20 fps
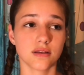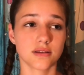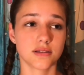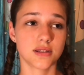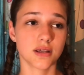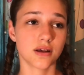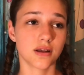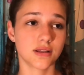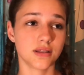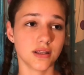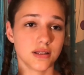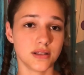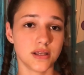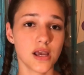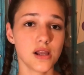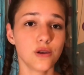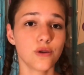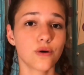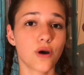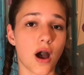делать
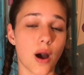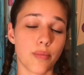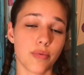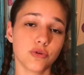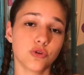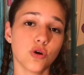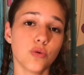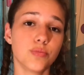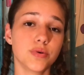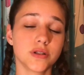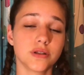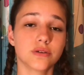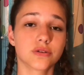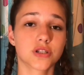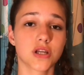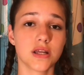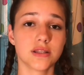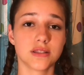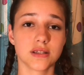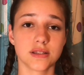неделю, а потом
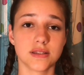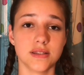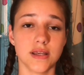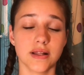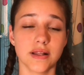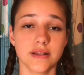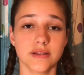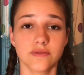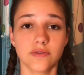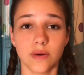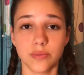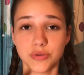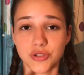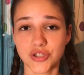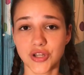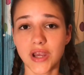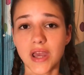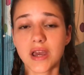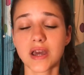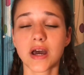продолжать их делать.
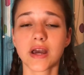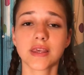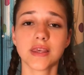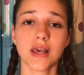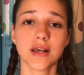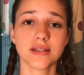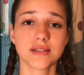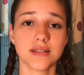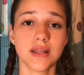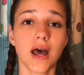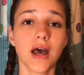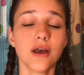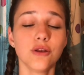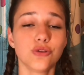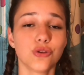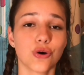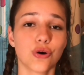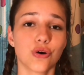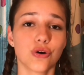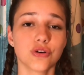Вообще, как я знаю,
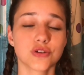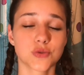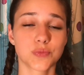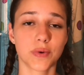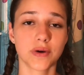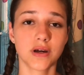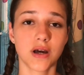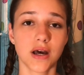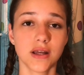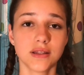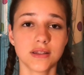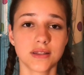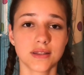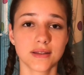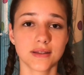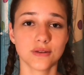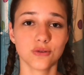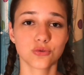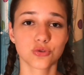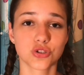то шпагат
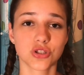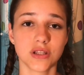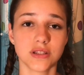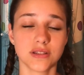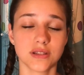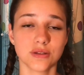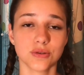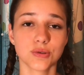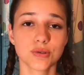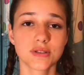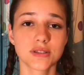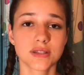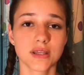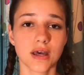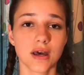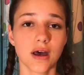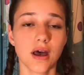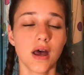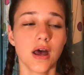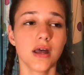нужно
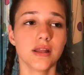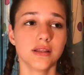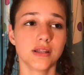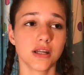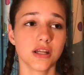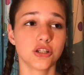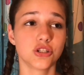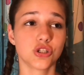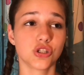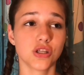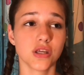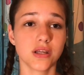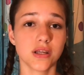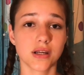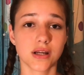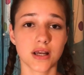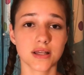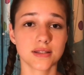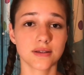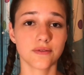тянуться 3-4
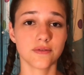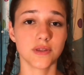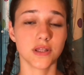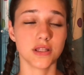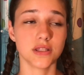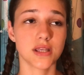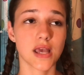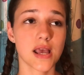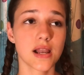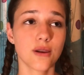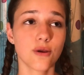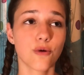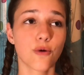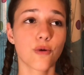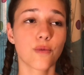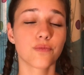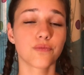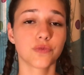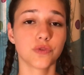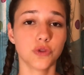раза в
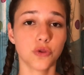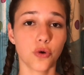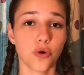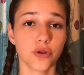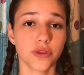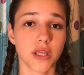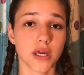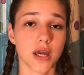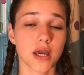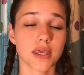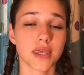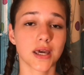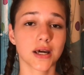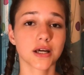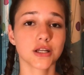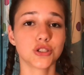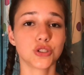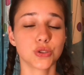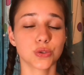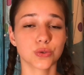неделю, но так как я
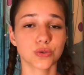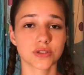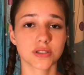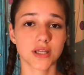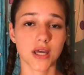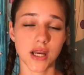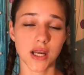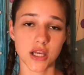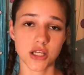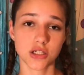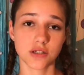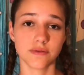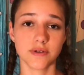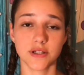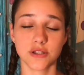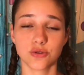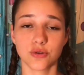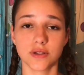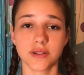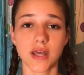хочу скорейшего
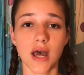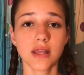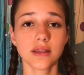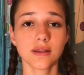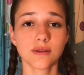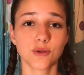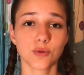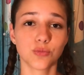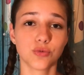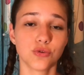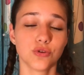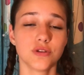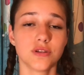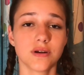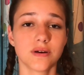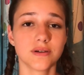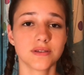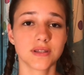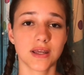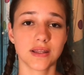результата, то буду
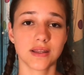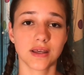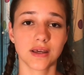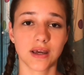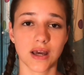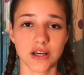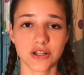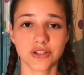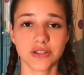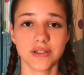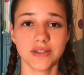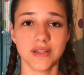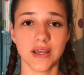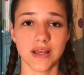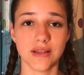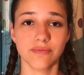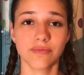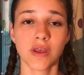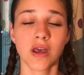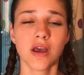делать это каждый
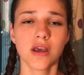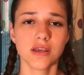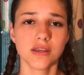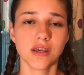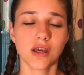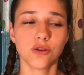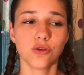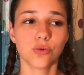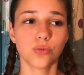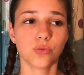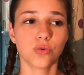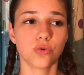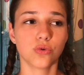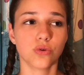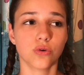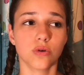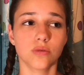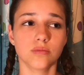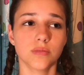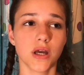день. Я
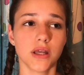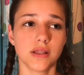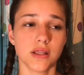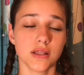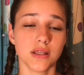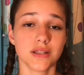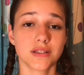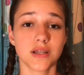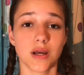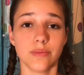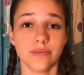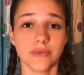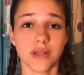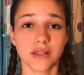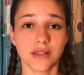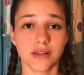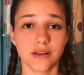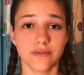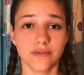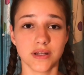думаю, это ничем мне
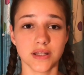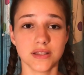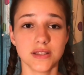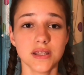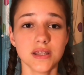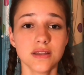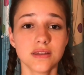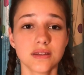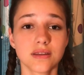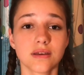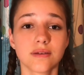не навредит,